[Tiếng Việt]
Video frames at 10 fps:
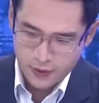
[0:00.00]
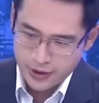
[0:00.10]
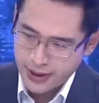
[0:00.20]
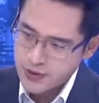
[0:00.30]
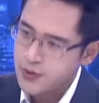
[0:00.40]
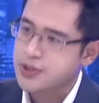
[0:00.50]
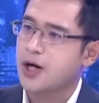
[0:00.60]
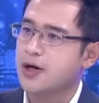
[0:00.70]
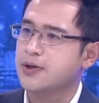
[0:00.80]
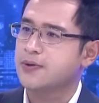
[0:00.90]
có những cái rủi
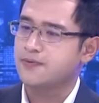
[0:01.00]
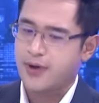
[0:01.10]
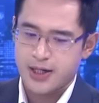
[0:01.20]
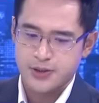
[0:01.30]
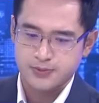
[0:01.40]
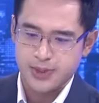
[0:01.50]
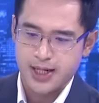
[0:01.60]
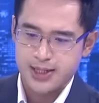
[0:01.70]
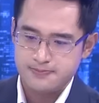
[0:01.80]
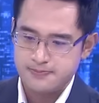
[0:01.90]
ro và chúng
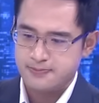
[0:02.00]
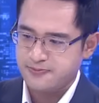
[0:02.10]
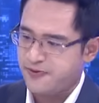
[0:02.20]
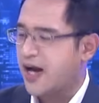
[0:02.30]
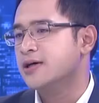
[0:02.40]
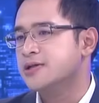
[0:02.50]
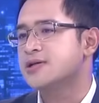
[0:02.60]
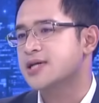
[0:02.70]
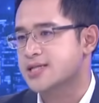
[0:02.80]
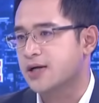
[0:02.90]
ta phải lường
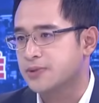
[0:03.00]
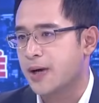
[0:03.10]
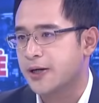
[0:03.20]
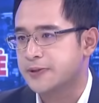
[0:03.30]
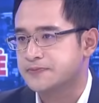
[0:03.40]
trước ra sao thưa bà?